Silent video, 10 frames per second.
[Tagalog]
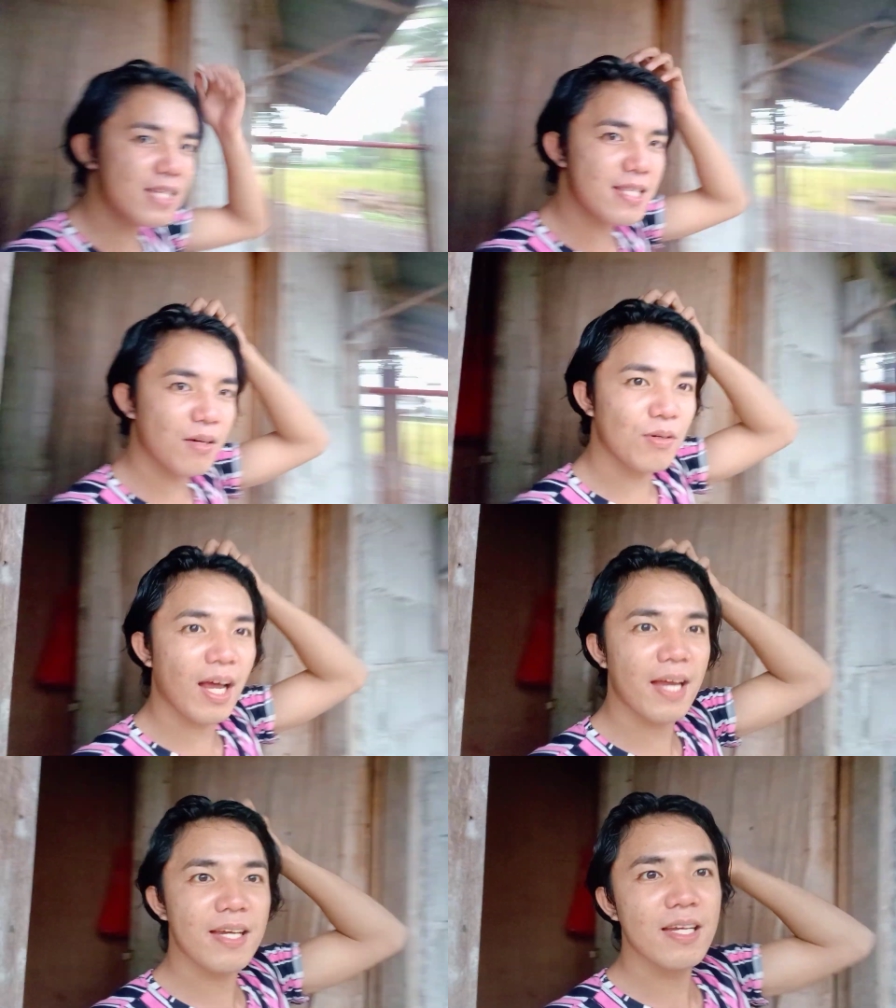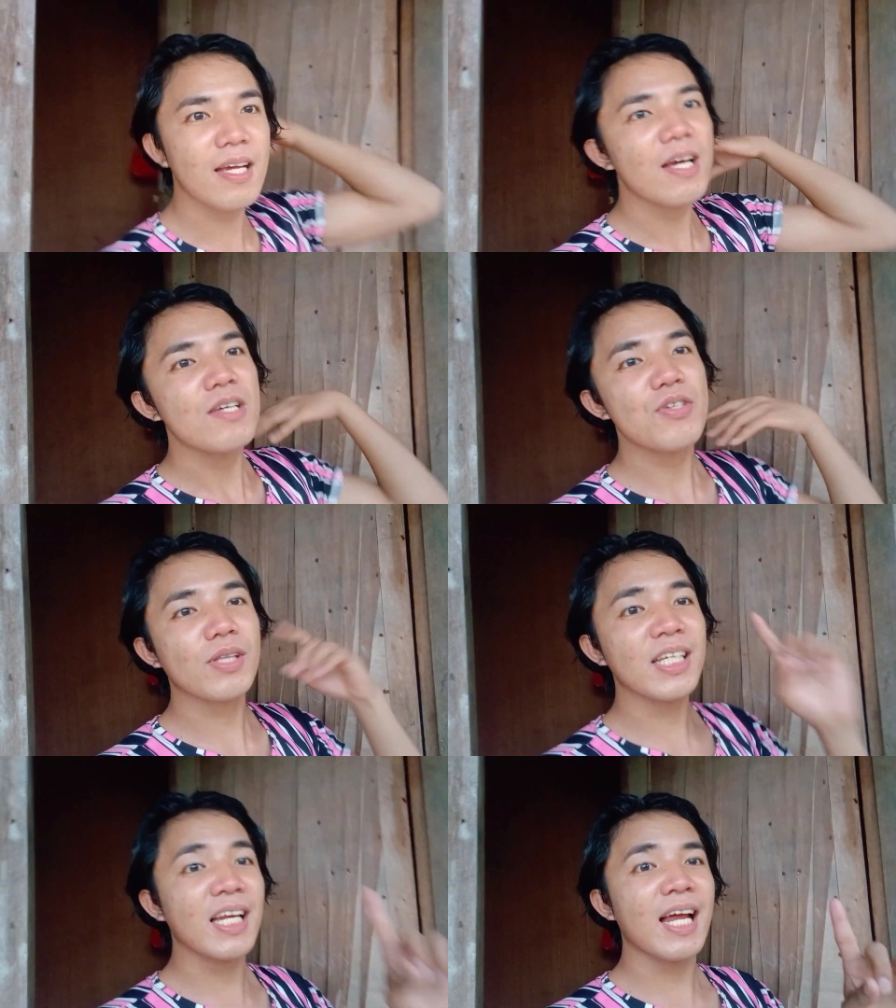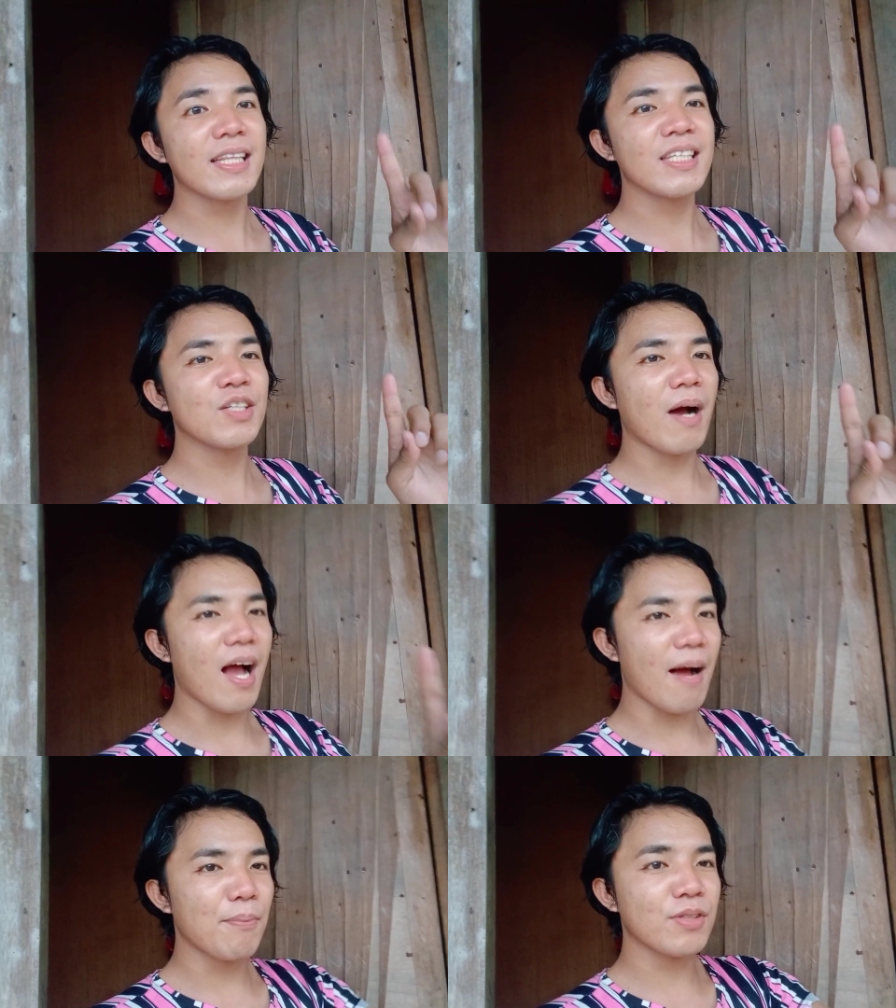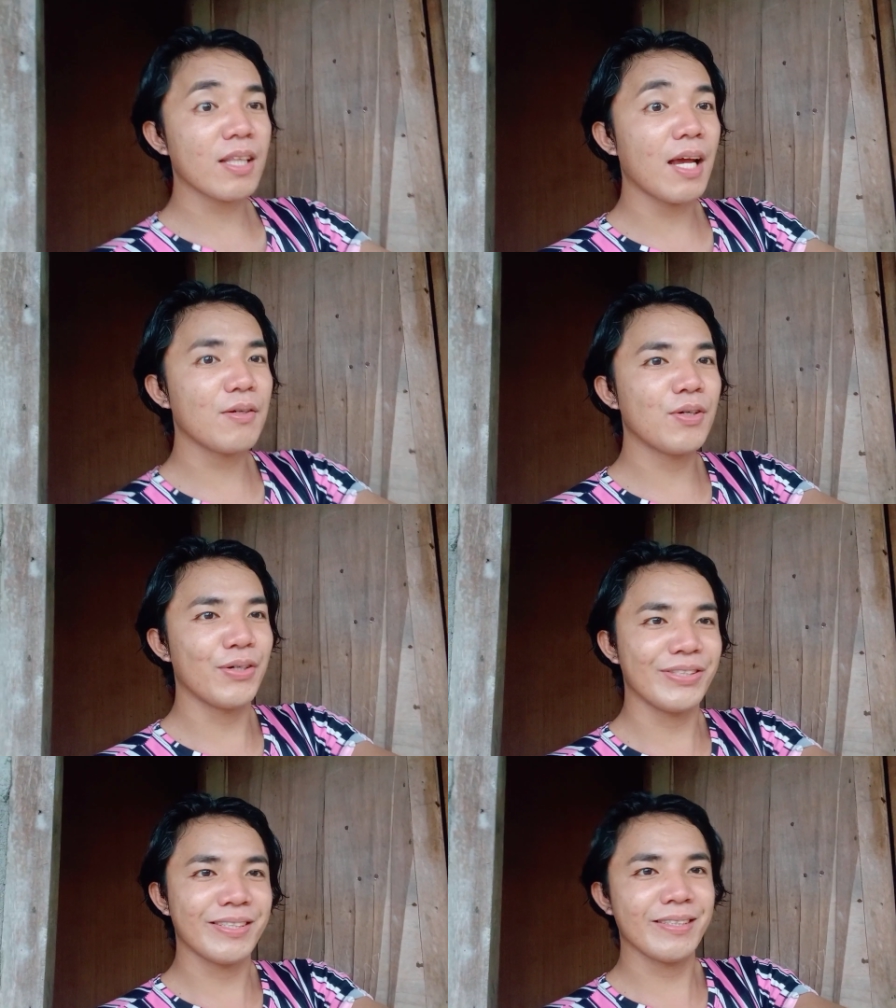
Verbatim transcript: ng ulan. So tingnan natin kung makakapunta tayo doon.